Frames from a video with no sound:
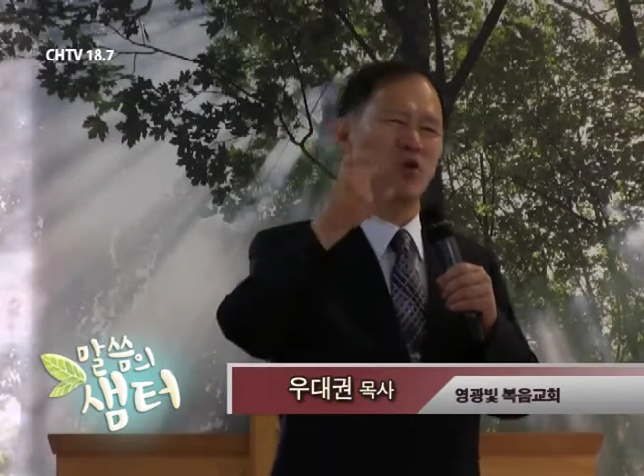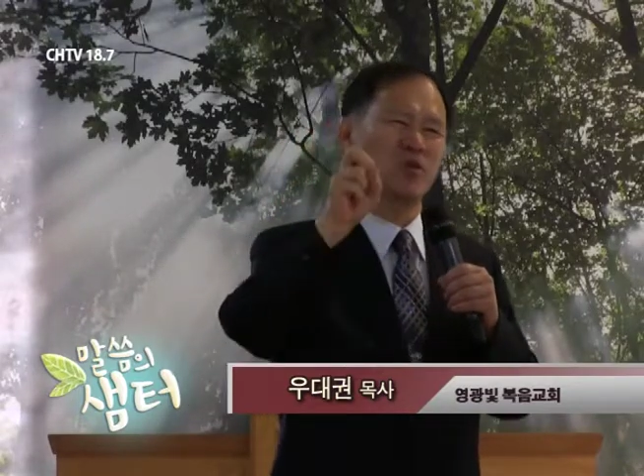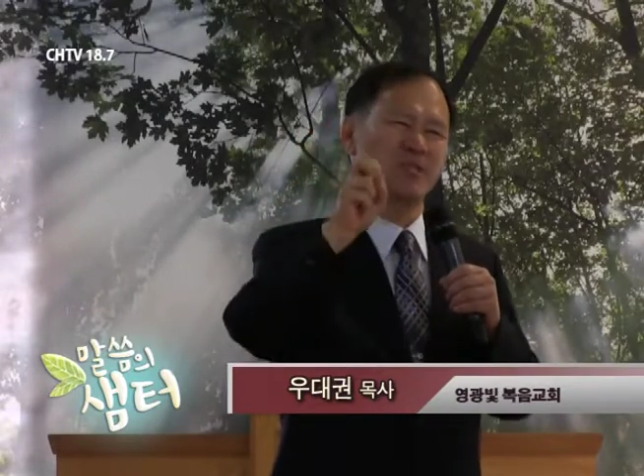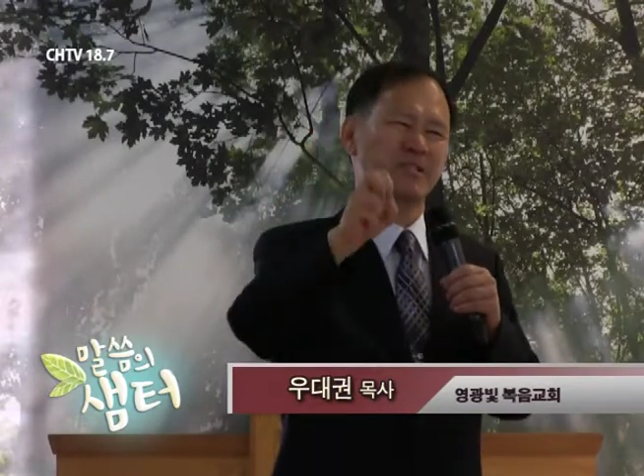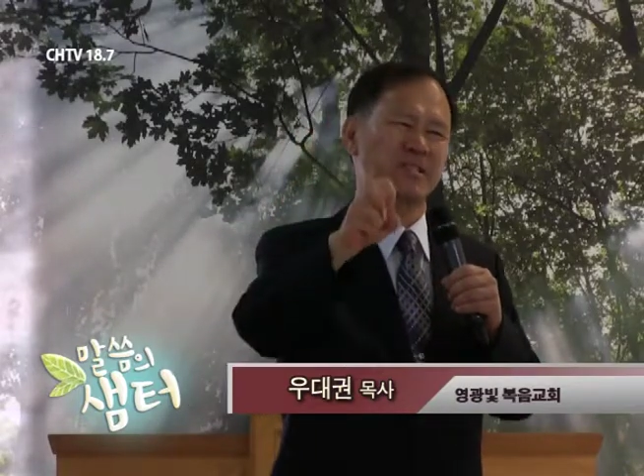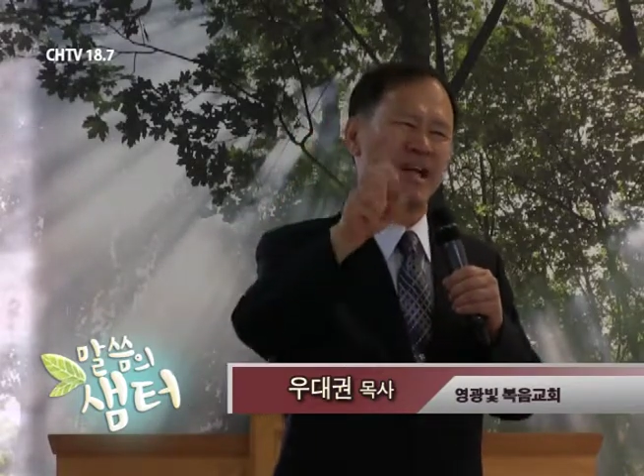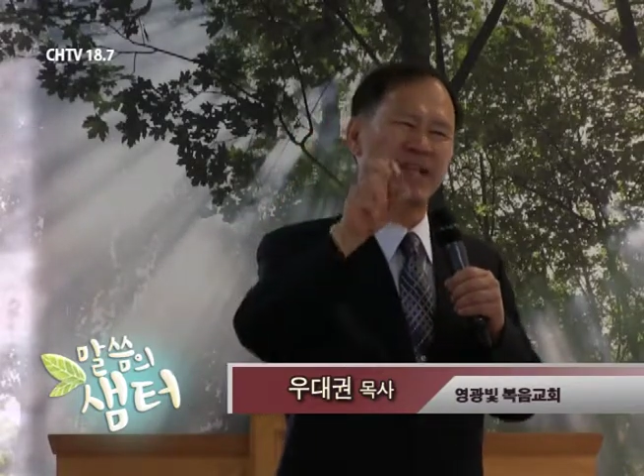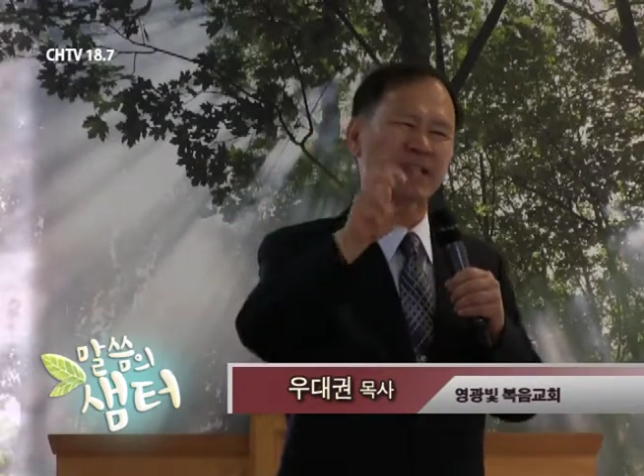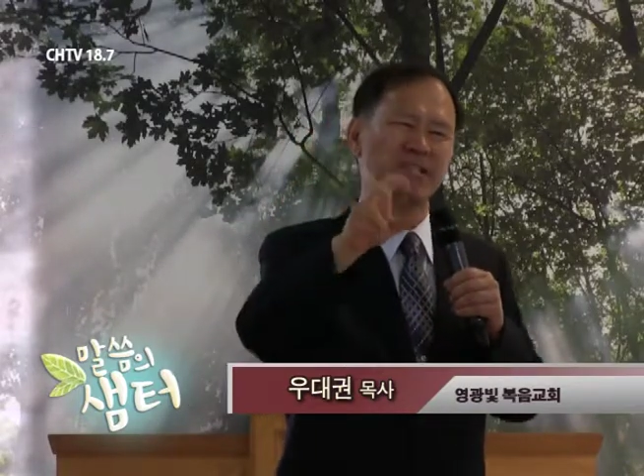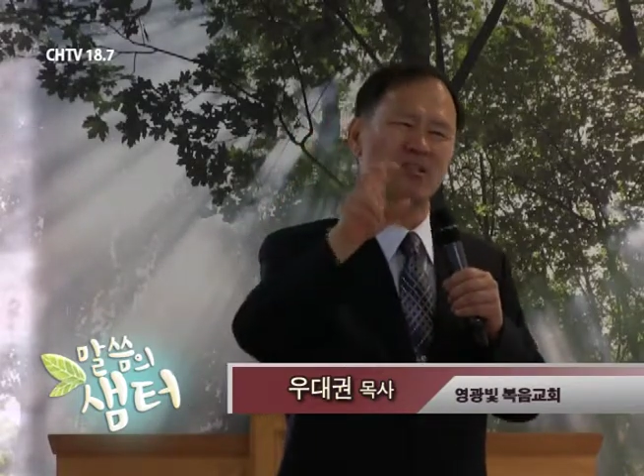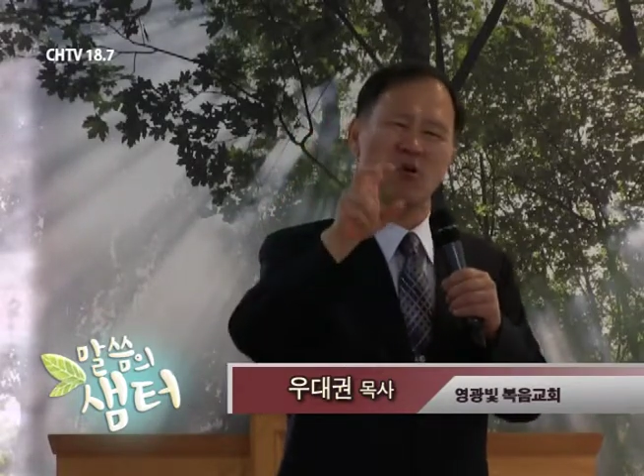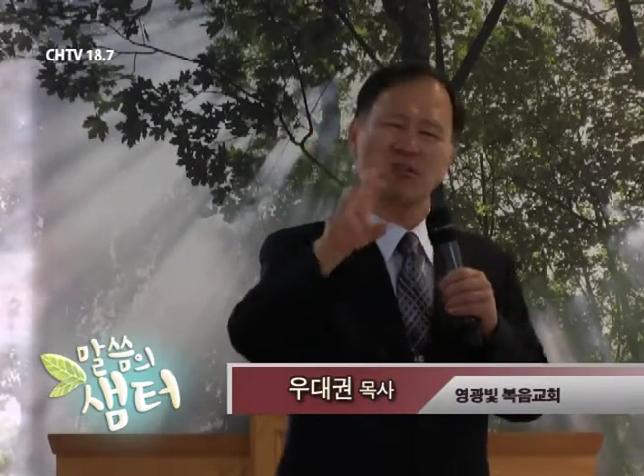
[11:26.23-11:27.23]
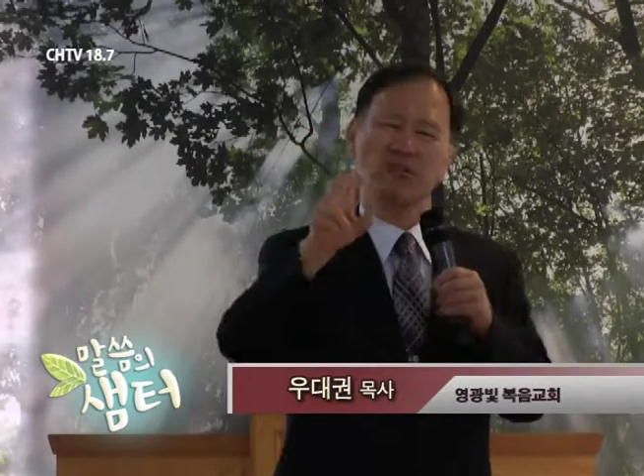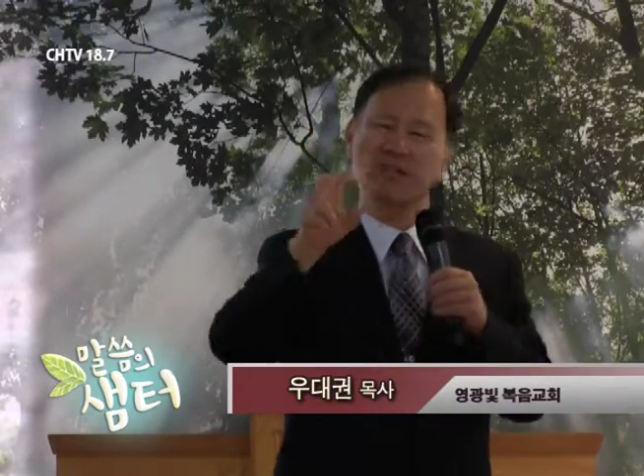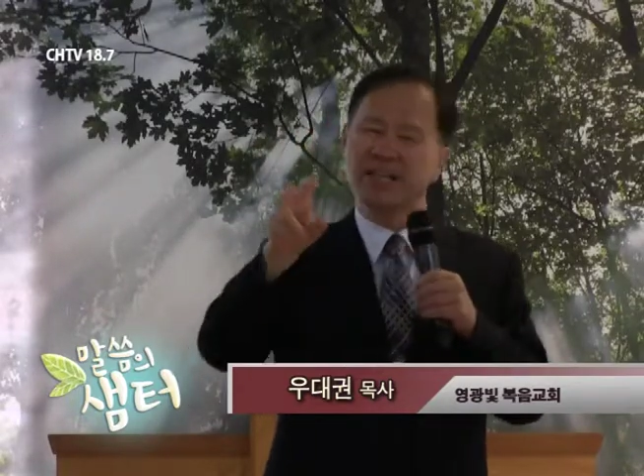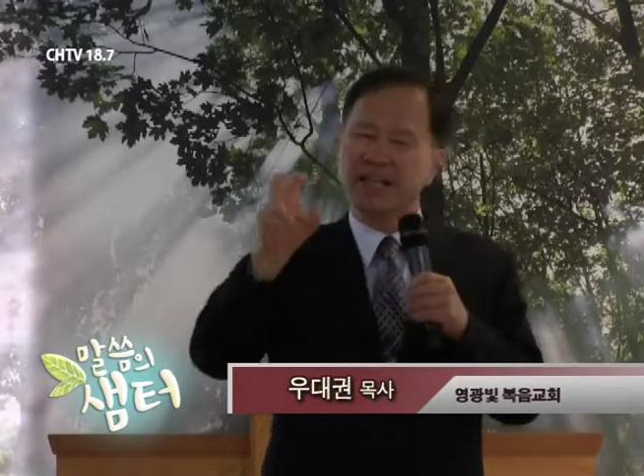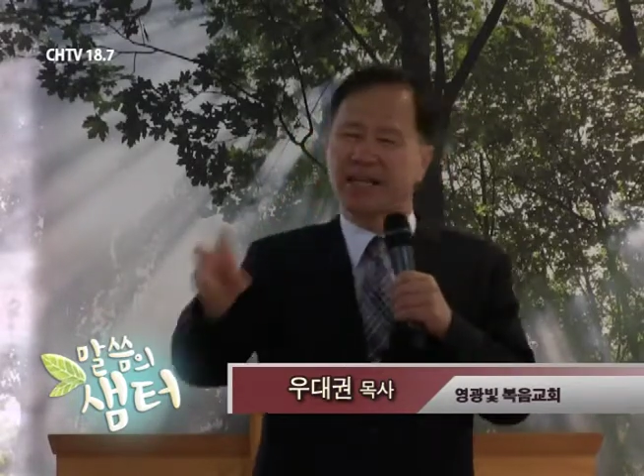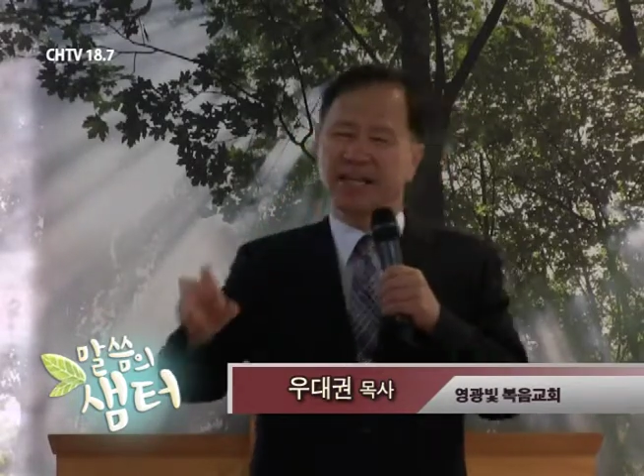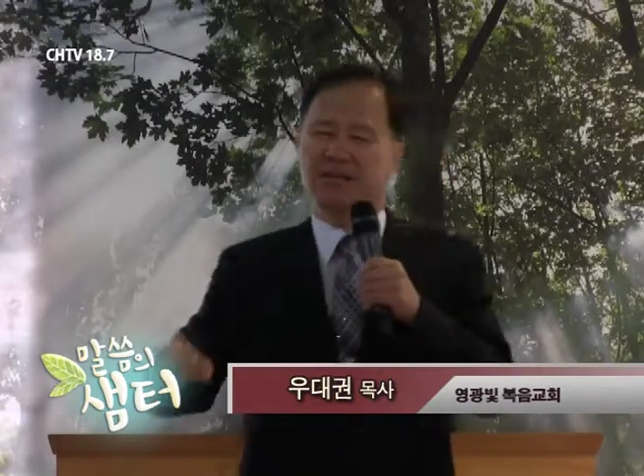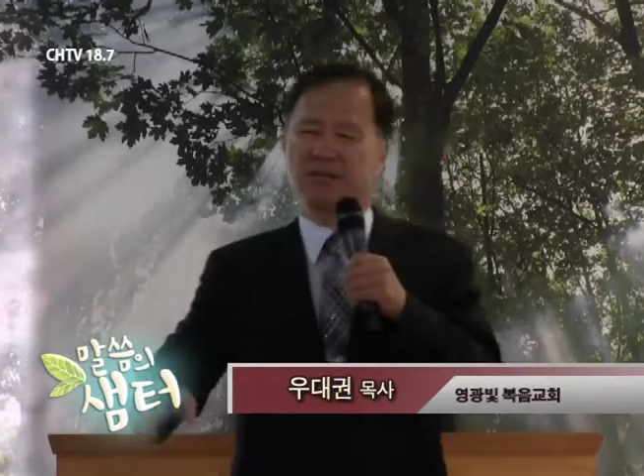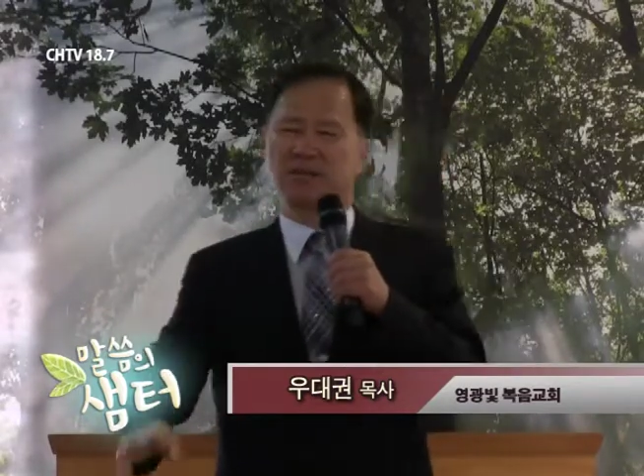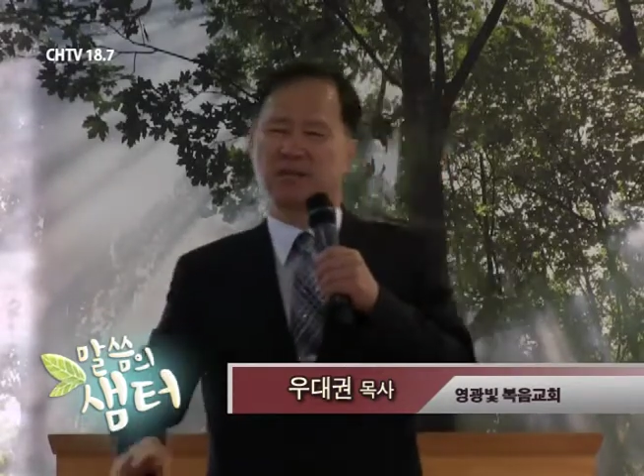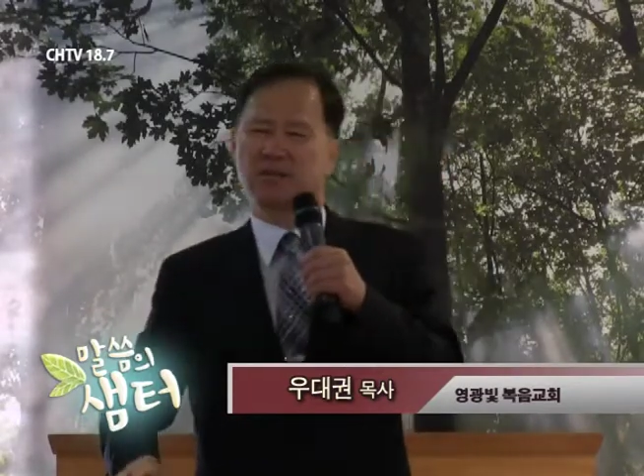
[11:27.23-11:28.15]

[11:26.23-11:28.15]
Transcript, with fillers: 역사하는 영들이